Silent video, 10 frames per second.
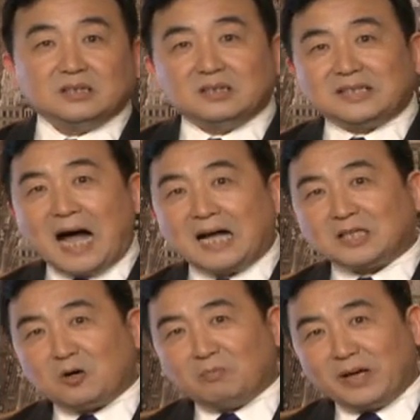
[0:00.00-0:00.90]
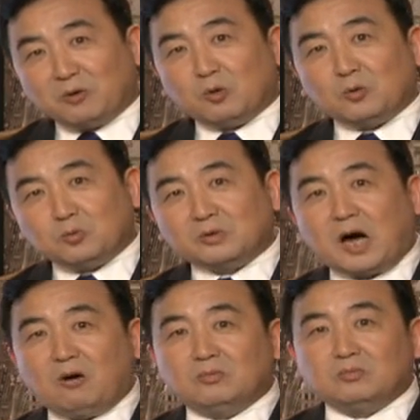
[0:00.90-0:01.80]
拿到美国护
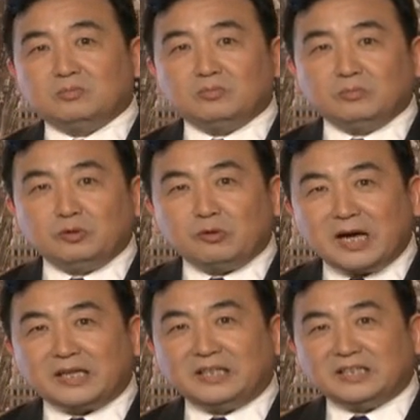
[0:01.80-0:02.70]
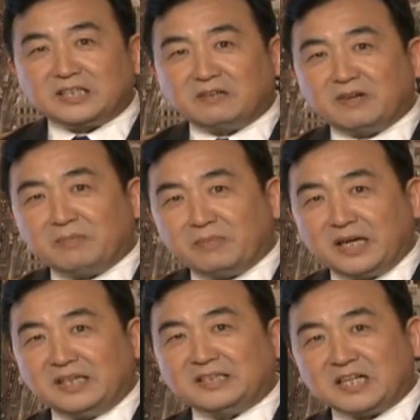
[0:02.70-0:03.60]
照、愿意成为
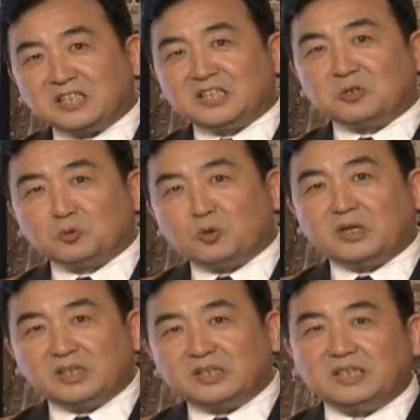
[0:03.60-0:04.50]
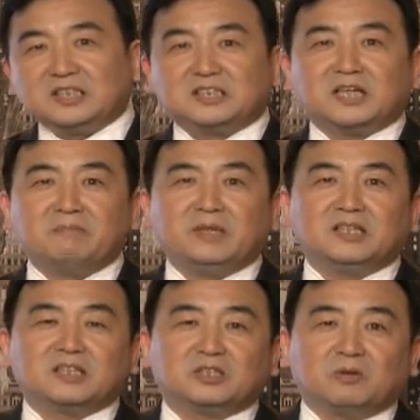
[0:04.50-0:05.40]
美利坚合众国一个臣
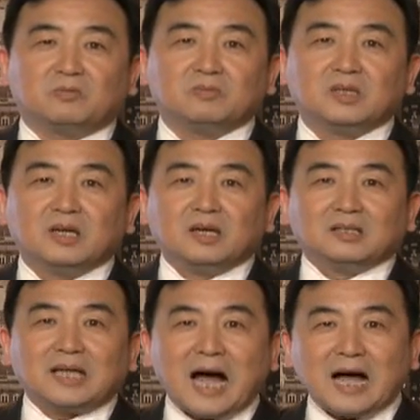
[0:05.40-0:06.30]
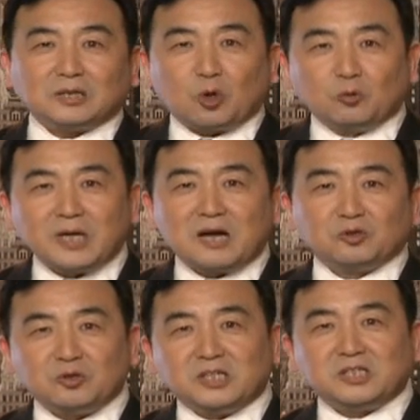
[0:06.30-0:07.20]
民的时候，他同样
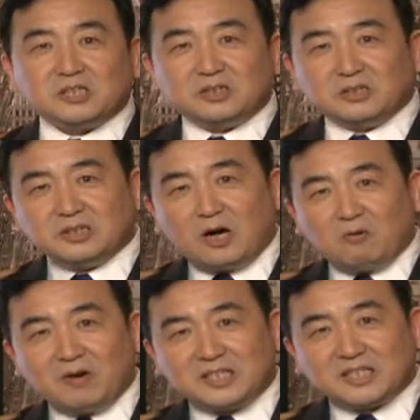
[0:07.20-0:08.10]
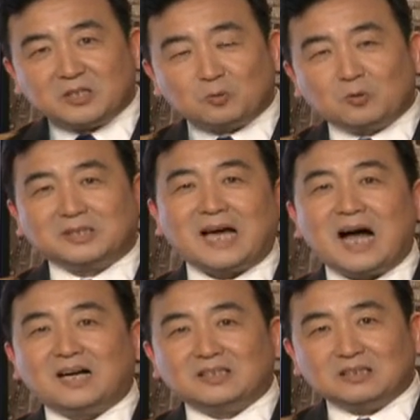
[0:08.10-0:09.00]
宣誓要为这个国
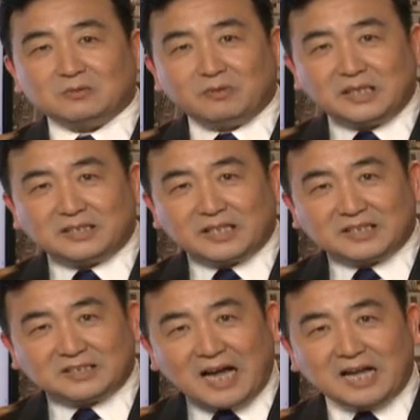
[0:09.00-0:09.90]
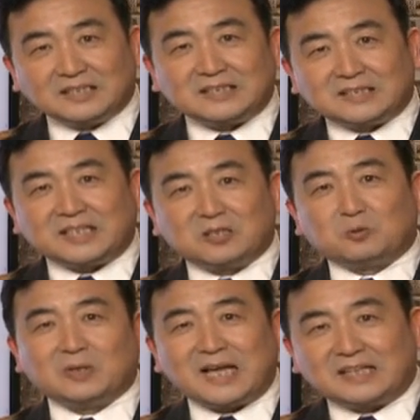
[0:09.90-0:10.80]
家、为这个他这个
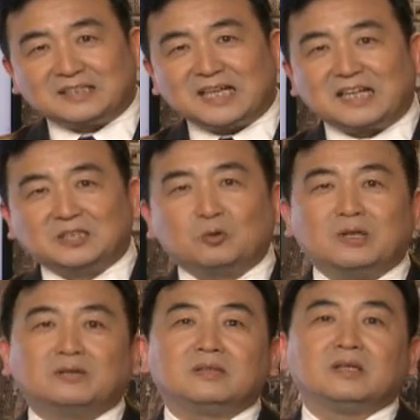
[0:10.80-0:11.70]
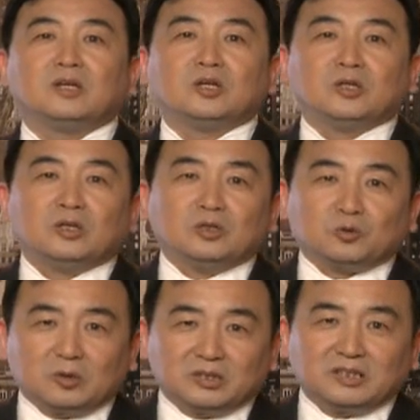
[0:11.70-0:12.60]
国家的价值观。
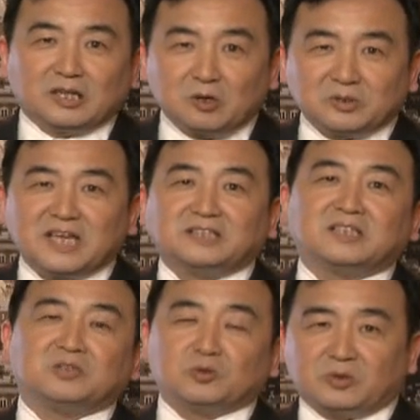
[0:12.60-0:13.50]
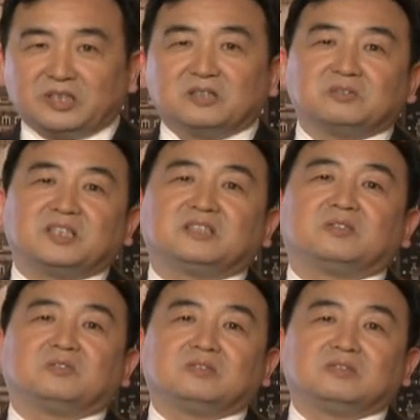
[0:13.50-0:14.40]
所能够献身，所能够接受，